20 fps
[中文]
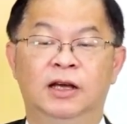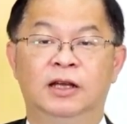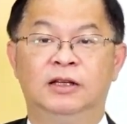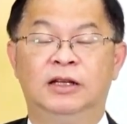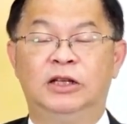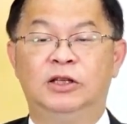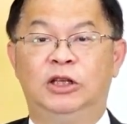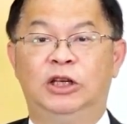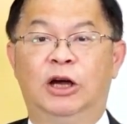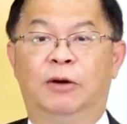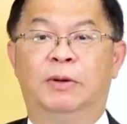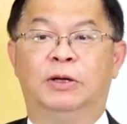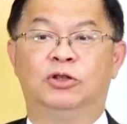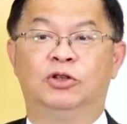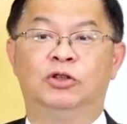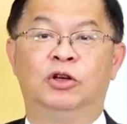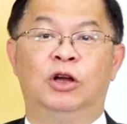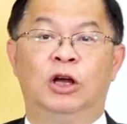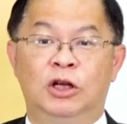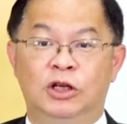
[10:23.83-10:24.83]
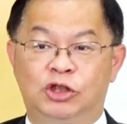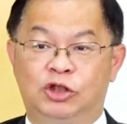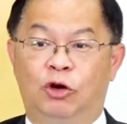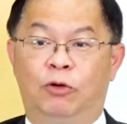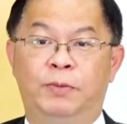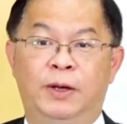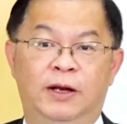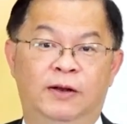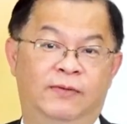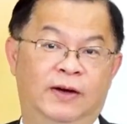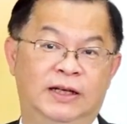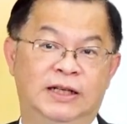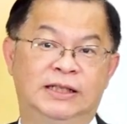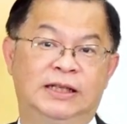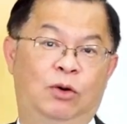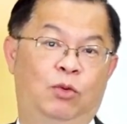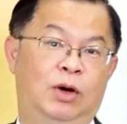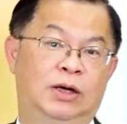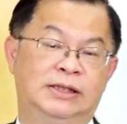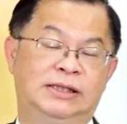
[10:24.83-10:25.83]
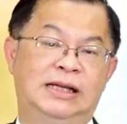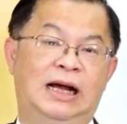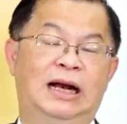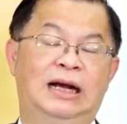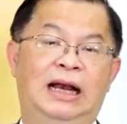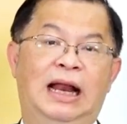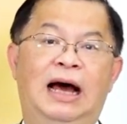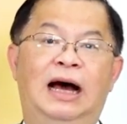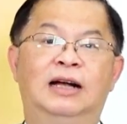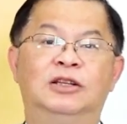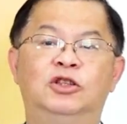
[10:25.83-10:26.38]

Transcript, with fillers: 那要么就是周边的房地产往上拉，